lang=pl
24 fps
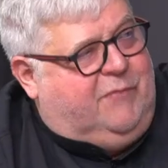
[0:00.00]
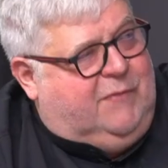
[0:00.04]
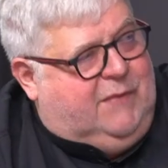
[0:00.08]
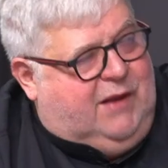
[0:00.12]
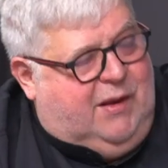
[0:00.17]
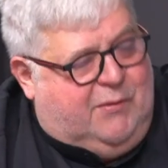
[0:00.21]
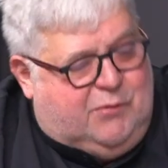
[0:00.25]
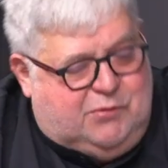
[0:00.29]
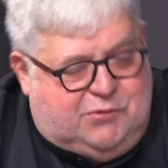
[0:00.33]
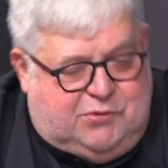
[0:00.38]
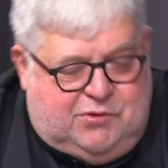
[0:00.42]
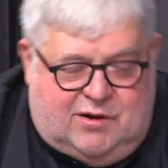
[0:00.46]

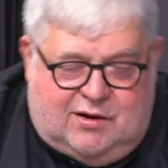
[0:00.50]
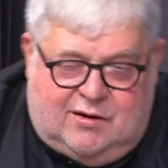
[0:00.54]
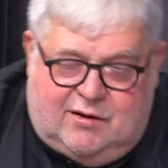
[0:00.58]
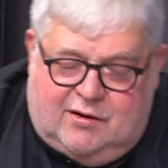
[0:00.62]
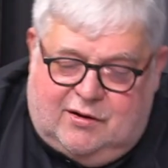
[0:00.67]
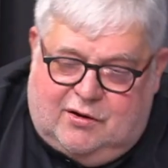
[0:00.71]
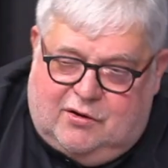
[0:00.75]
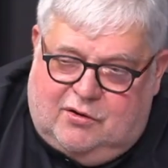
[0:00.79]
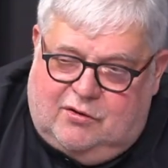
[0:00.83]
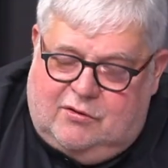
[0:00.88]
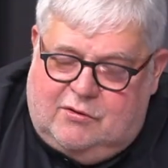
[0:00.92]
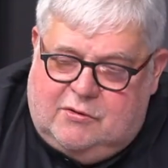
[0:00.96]

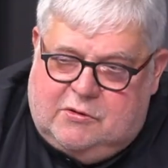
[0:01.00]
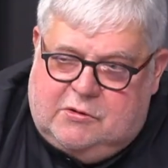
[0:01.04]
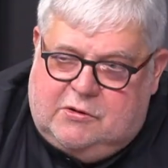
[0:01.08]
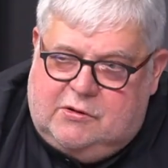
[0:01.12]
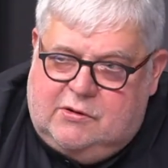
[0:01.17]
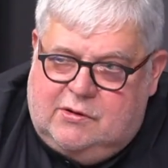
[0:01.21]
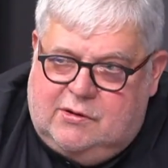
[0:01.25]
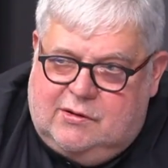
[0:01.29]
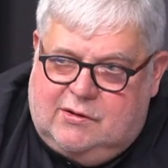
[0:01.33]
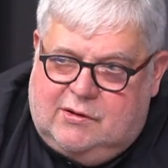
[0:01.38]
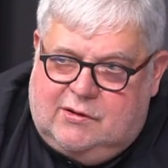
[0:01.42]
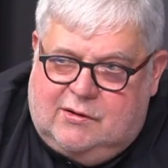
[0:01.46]
emocjonalnego,
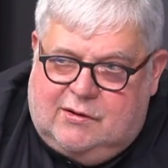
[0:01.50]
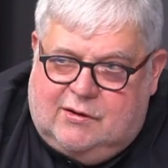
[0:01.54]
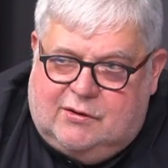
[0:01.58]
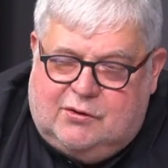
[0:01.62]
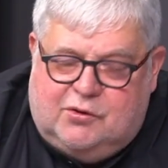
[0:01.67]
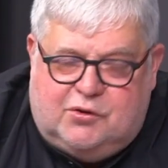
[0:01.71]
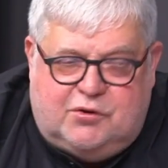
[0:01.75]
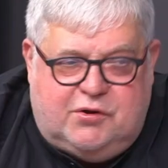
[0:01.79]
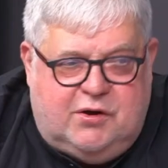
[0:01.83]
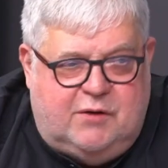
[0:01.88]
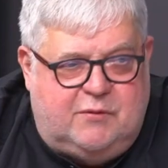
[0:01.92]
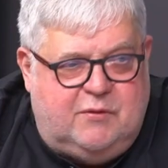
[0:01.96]

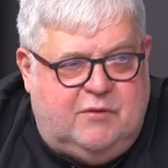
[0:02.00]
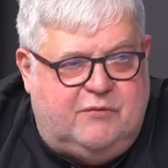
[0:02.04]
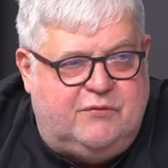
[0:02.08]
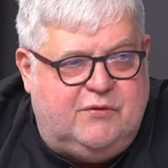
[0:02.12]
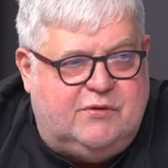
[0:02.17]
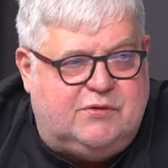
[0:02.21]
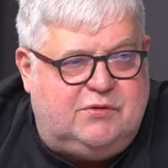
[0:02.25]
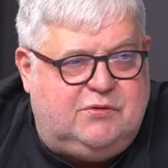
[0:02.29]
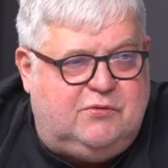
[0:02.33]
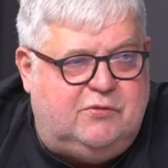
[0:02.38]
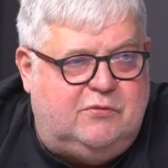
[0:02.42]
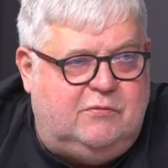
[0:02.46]
doszedłem do
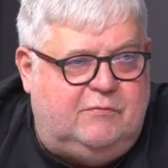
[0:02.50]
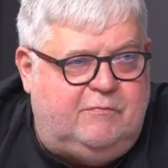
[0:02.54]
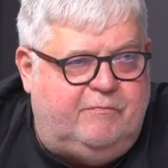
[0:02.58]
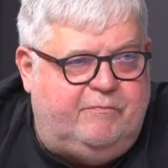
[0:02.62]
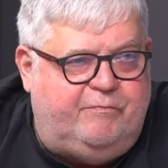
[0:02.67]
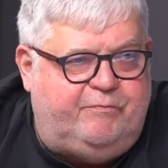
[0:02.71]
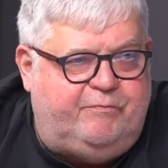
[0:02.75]
wniosku,